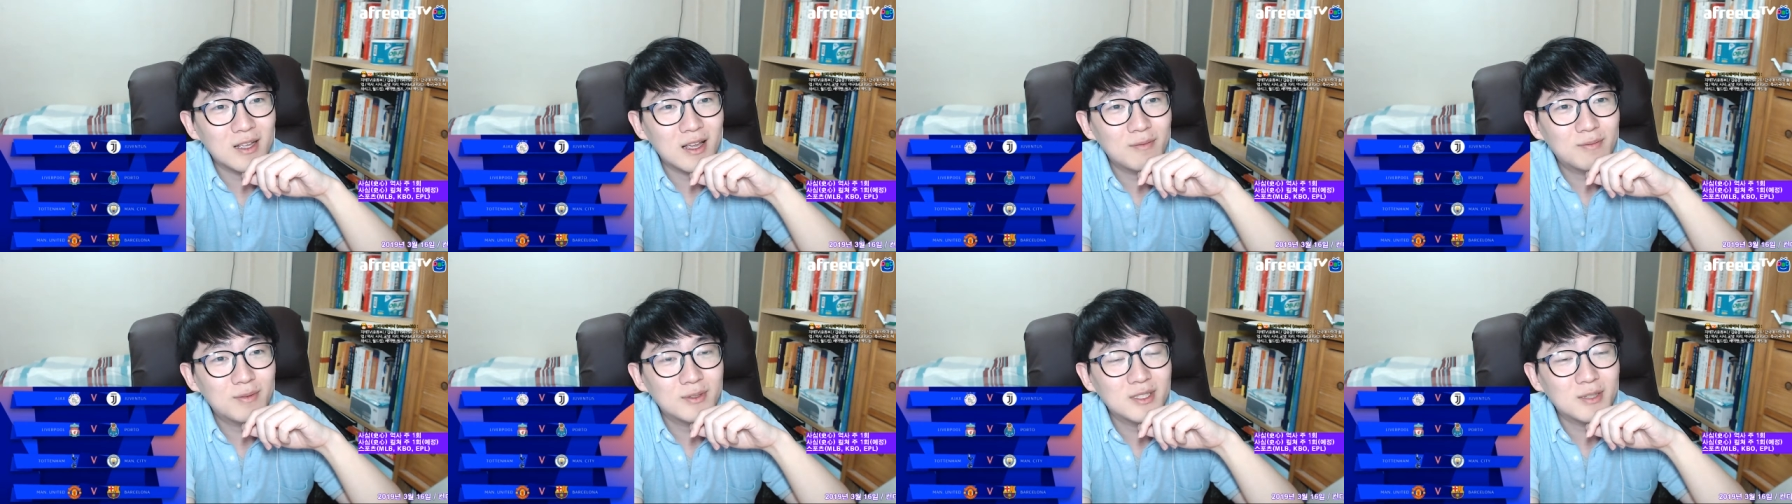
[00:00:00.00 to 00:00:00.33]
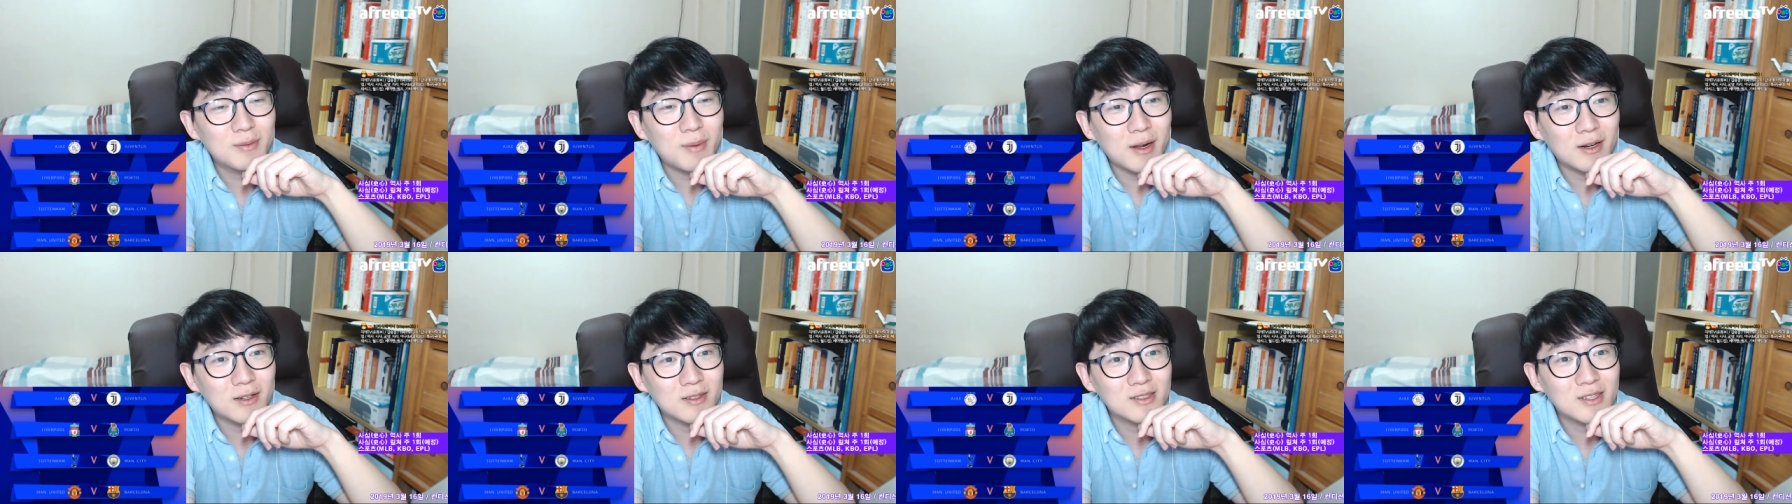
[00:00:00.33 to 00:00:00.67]
FC
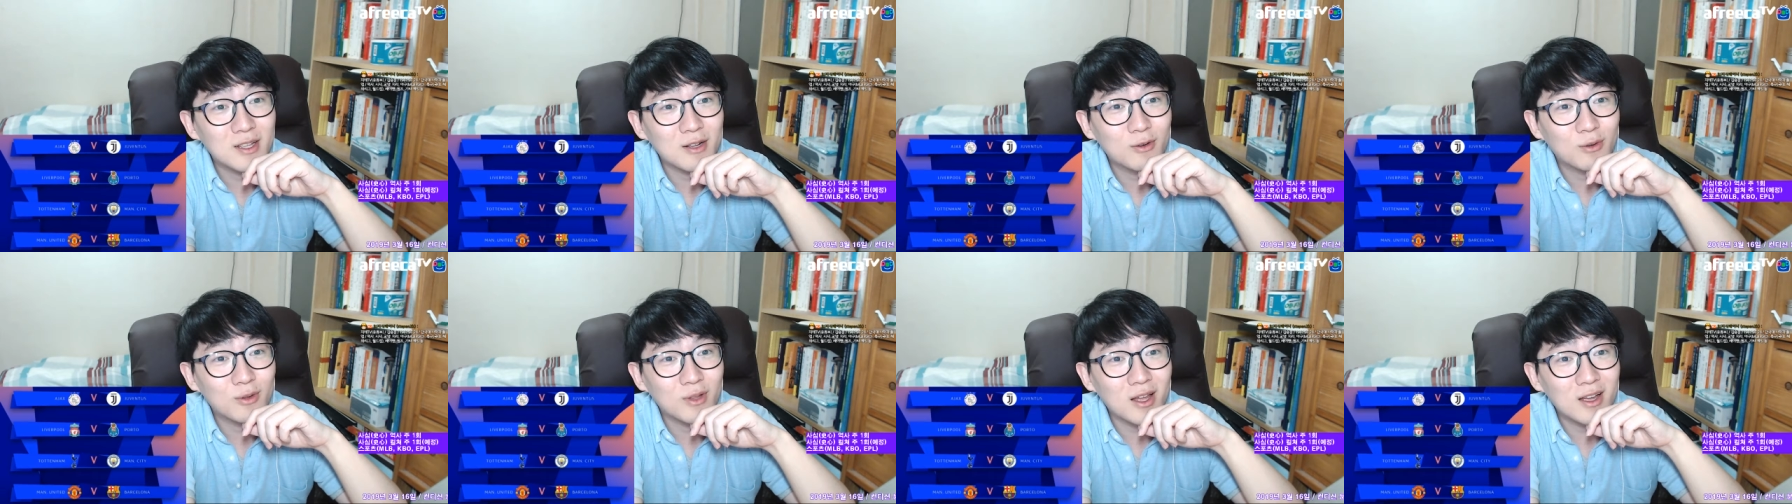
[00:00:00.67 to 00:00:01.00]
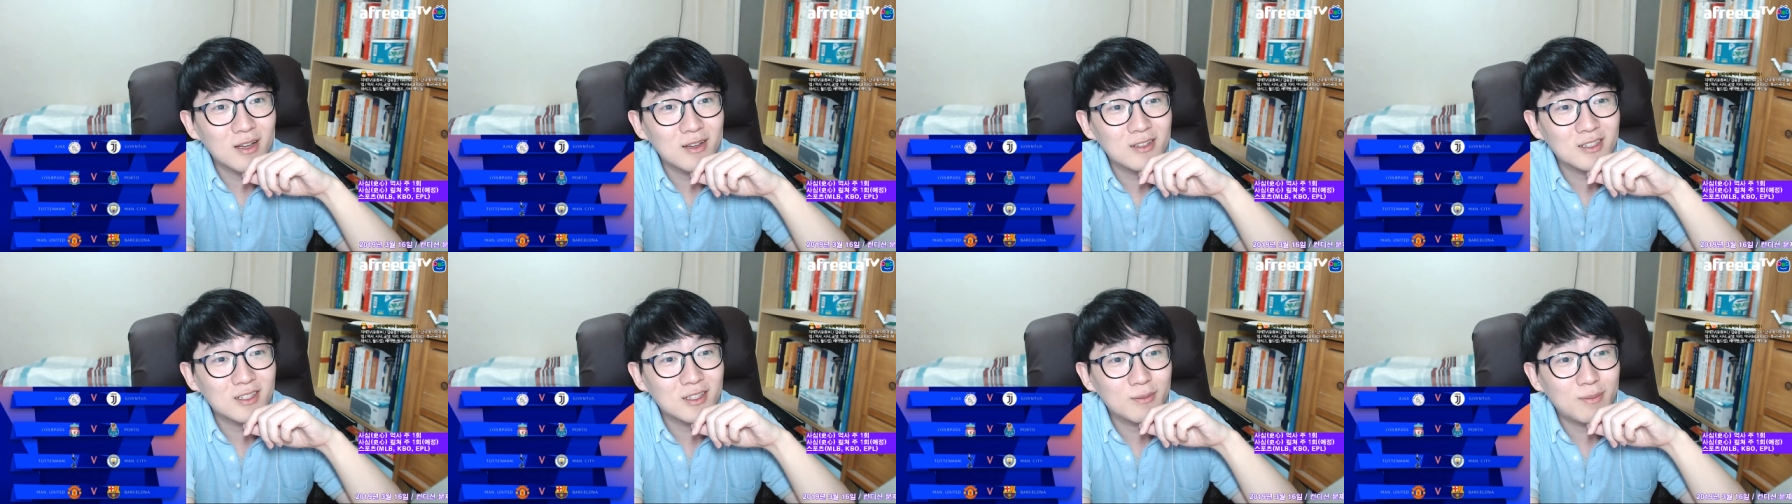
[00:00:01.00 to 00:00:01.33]

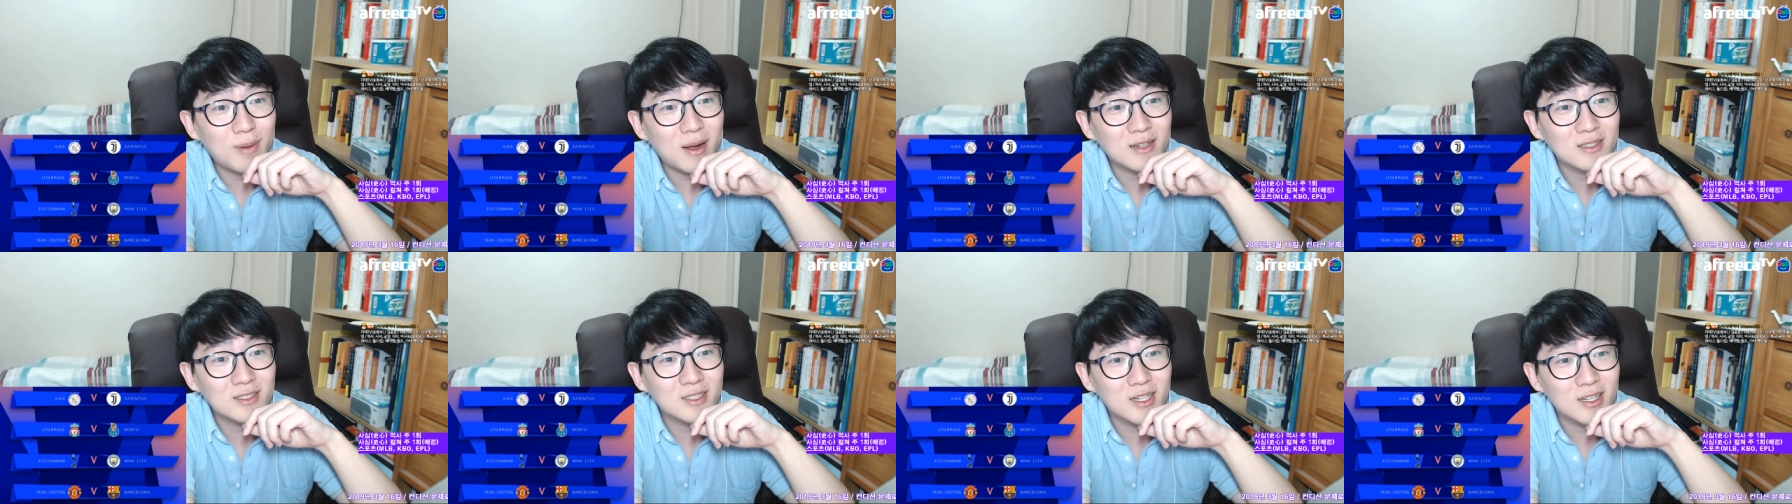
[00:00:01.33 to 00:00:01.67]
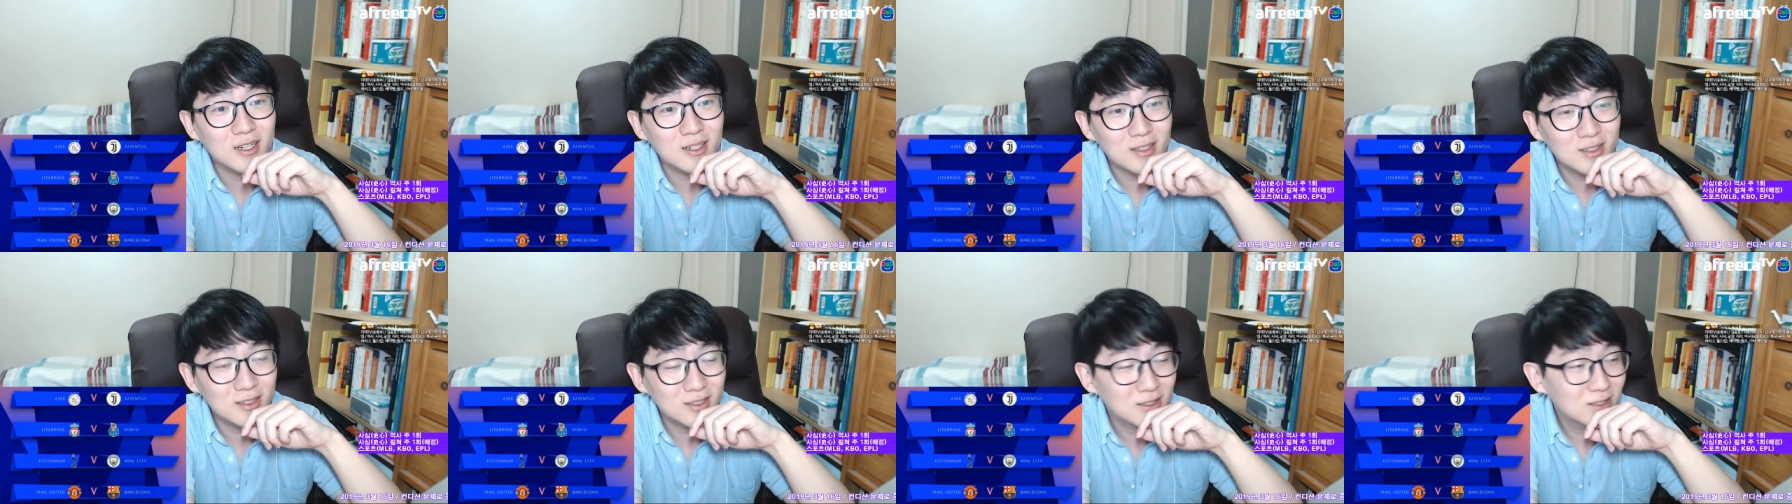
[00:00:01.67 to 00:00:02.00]
바르셀로나 그
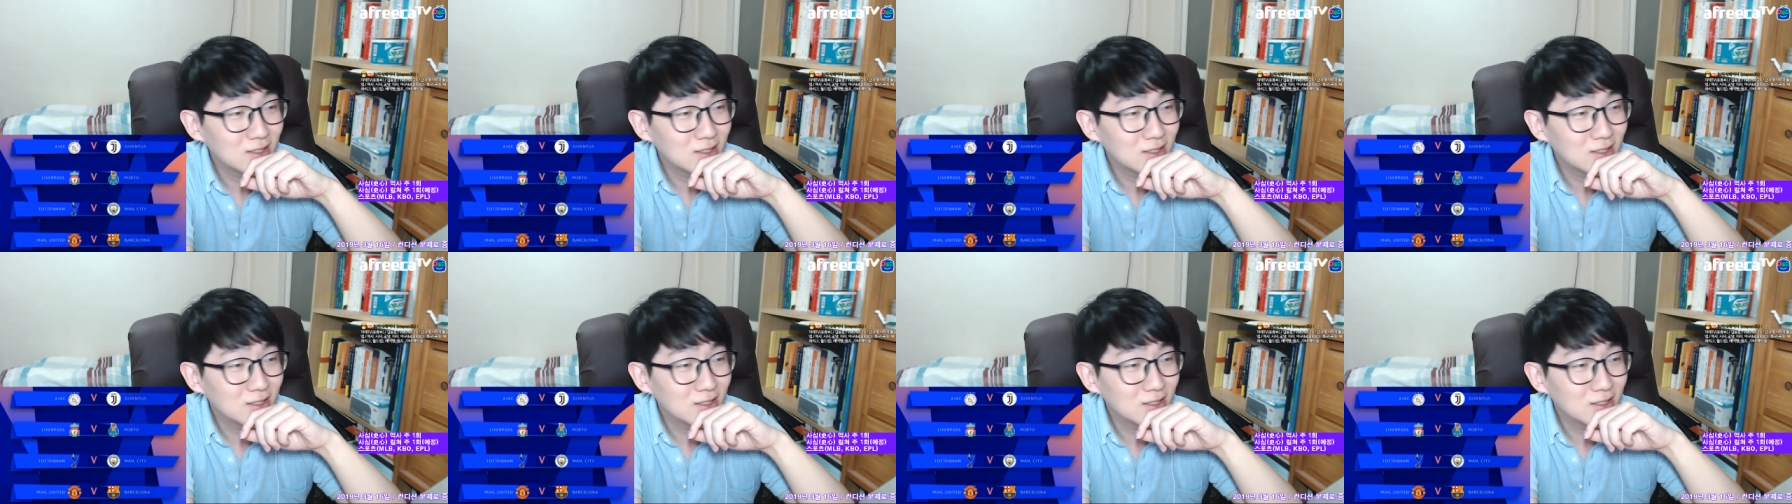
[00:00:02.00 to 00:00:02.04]
바르샤